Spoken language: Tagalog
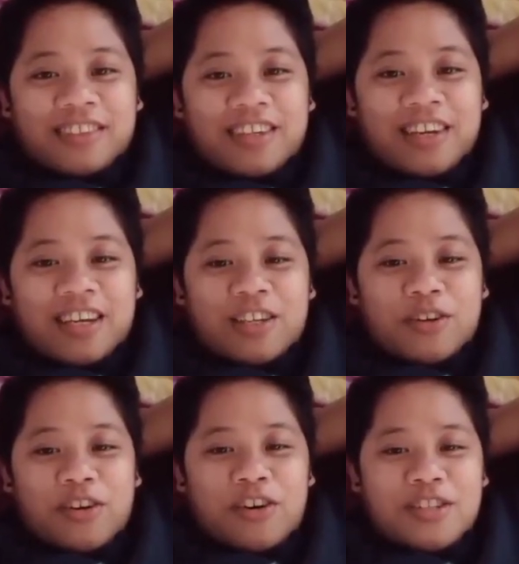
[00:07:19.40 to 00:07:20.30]

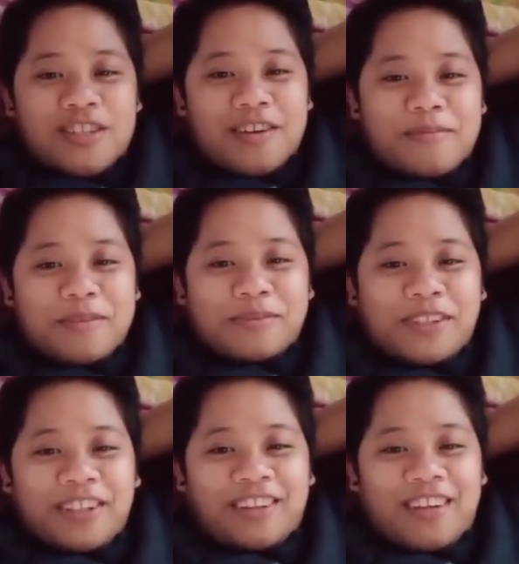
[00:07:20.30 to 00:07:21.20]
kayo at happy
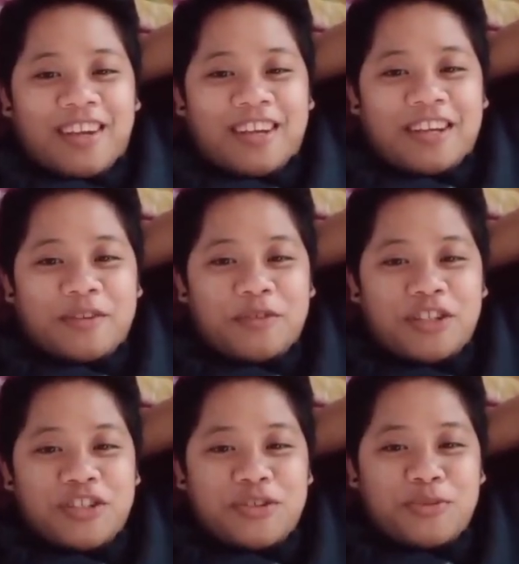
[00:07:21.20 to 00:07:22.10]
birthday.
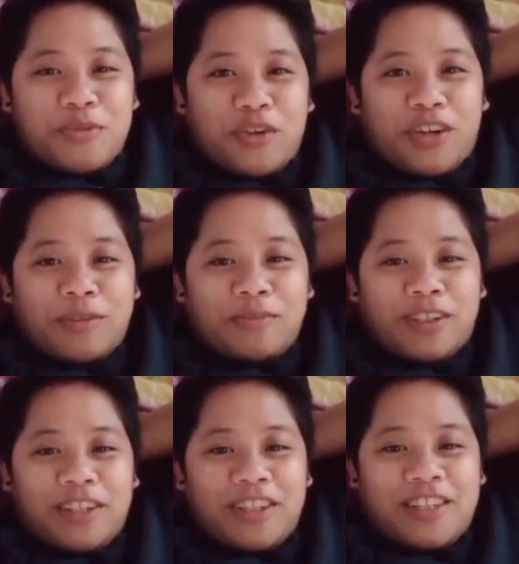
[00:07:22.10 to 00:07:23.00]
Wish you more
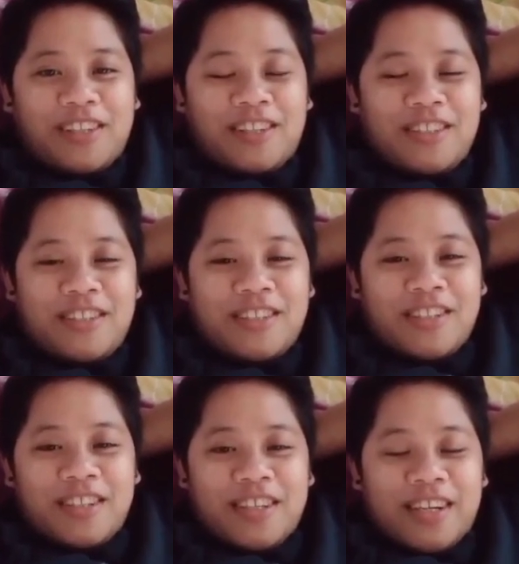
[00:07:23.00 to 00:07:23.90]
birthday
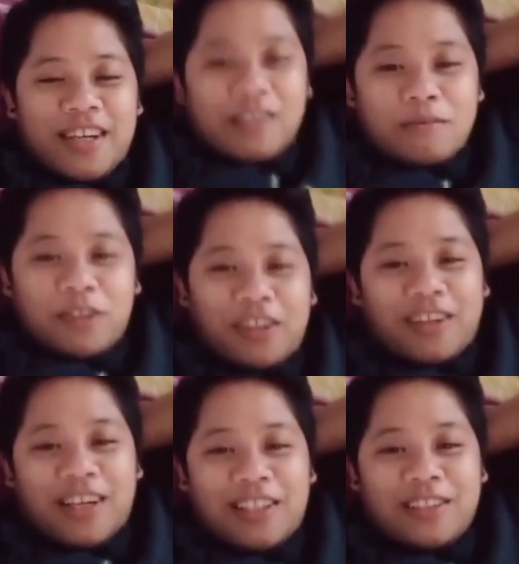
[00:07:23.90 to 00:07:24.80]
and more
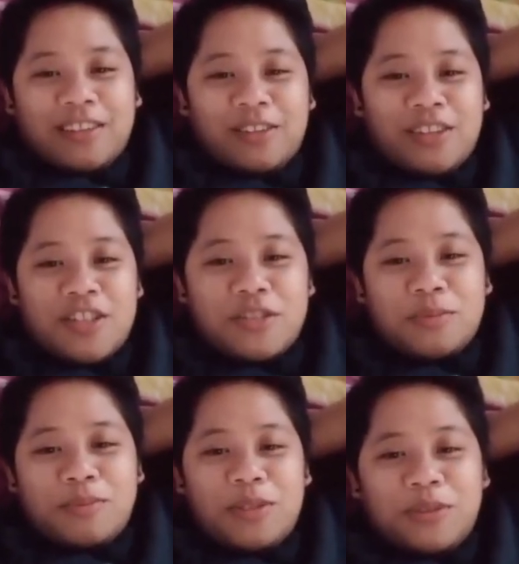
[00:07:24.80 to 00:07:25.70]
candles to
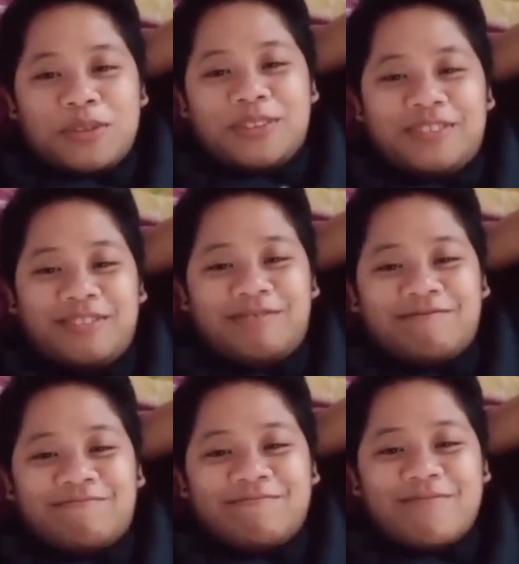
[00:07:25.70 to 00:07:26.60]
blow.
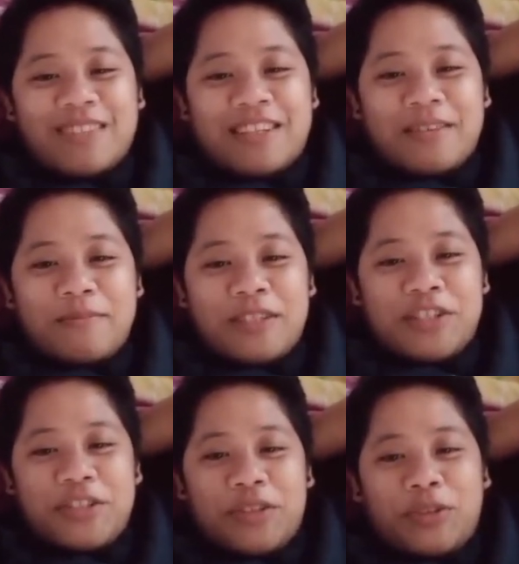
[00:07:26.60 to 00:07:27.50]
Miss
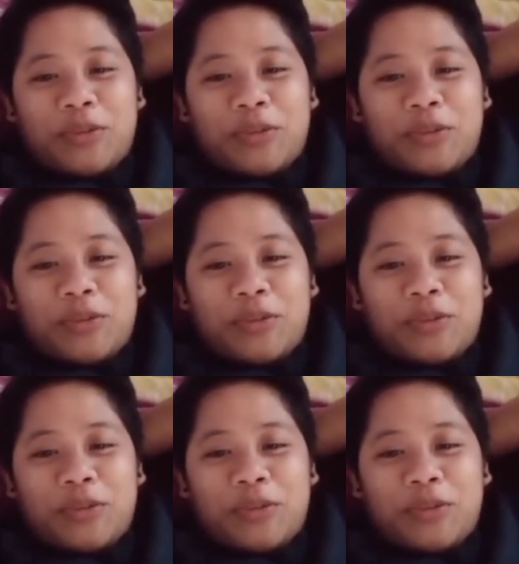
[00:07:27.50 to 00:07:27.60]
you.